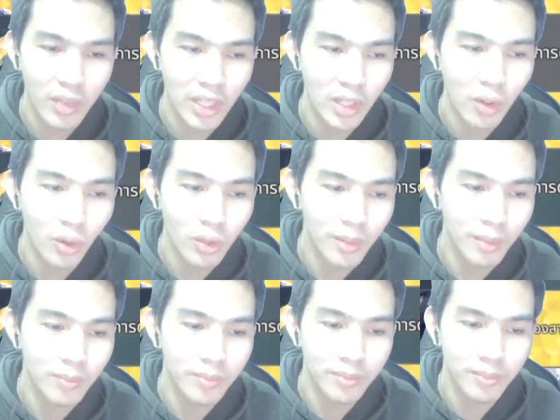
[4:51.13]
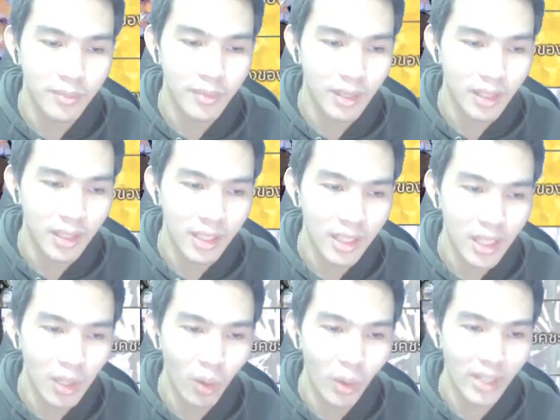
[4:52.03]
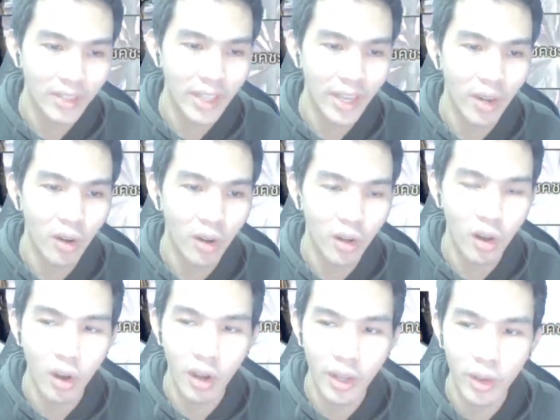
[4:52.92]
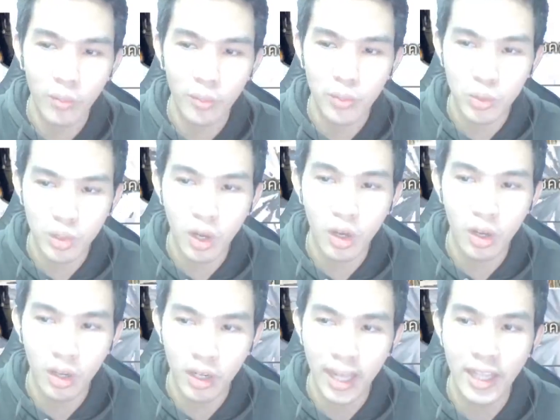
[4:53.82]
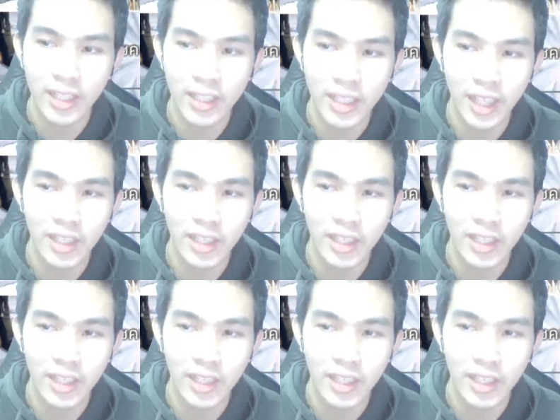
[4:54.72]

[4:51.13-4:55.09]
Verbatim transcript: ฮีโร่ที่แบบฮีโร่เนี่ยใส่ของทองให้ครบทุกช่องก่อนนะ เนี่ย